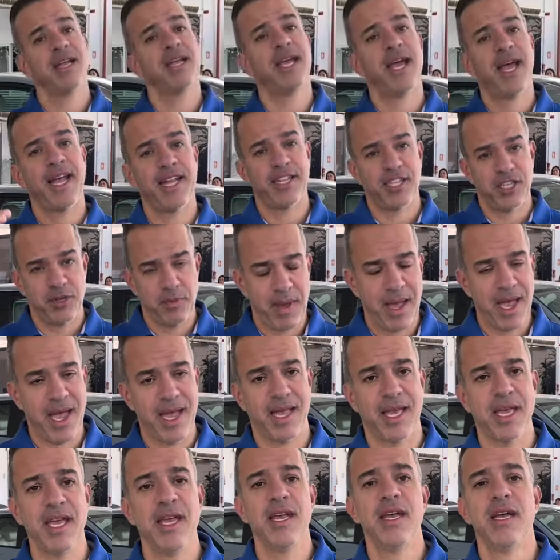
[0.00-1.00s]
e
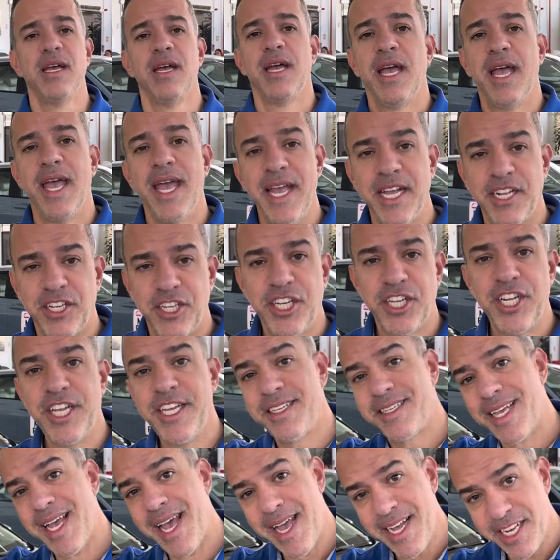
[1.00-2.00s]
hatchback,
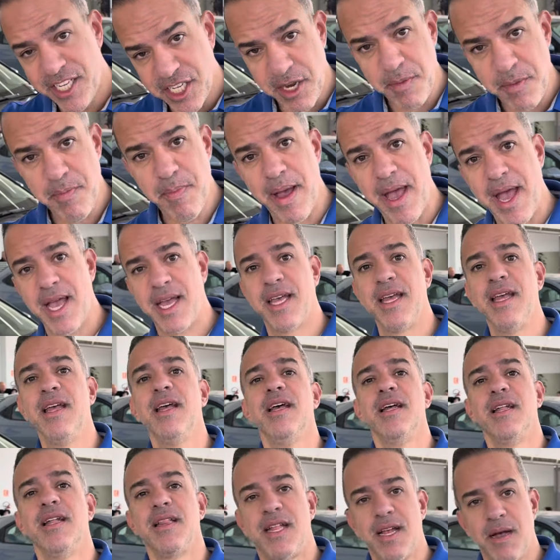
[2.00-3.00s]
EX Hatchback,
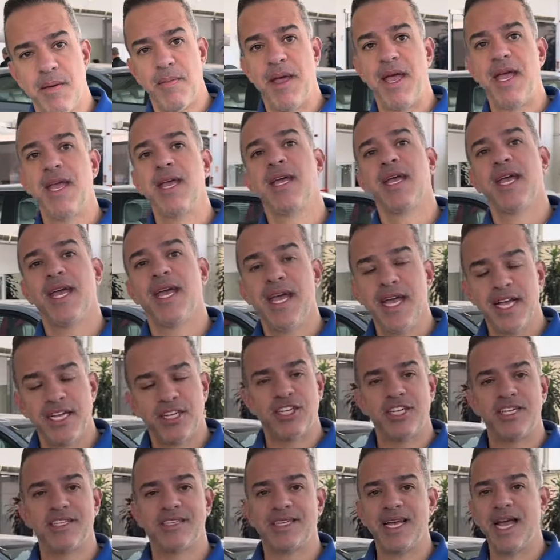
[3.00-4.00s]
também
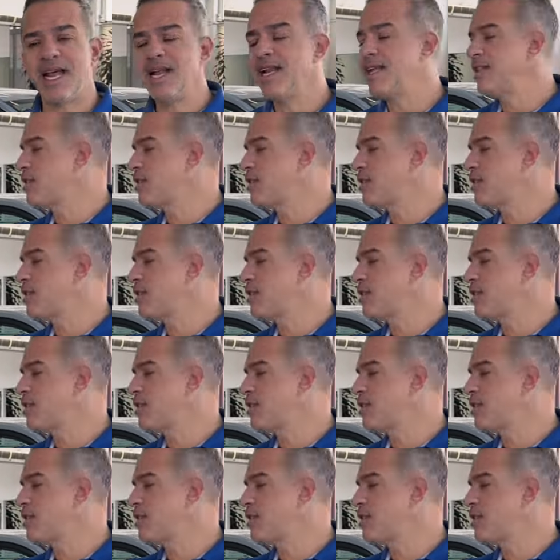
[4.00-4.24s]
EXL